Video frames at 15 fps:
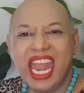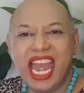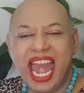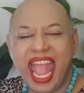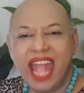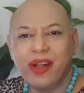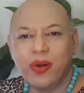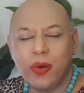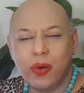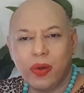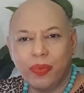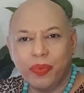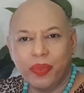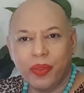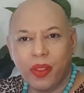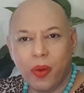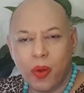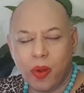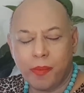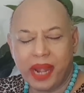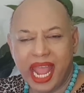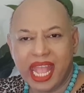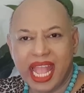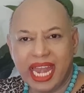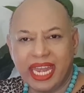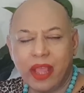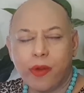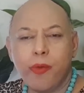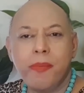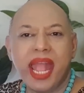และองค์พระขัน
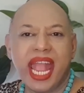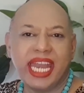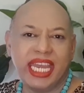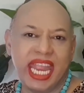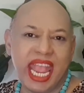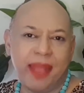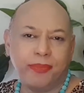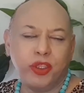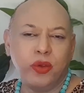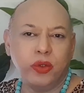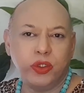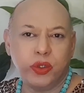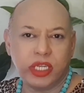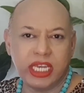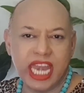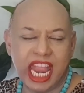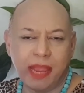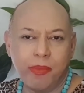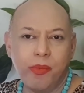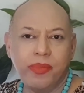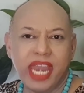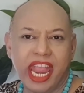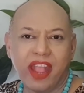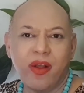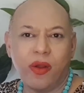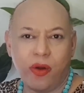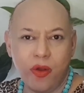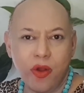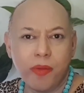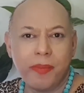ธกุมารเนี่ยอยู่จุดไหนมุมไหนของ
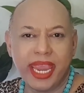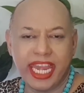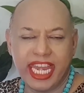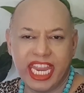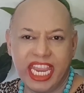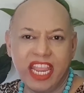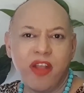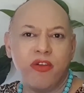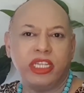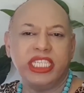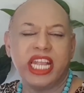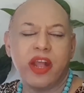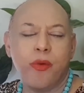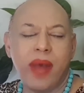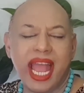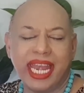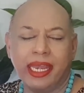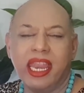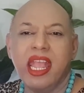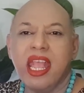โลกใบนี้ของจักรวาล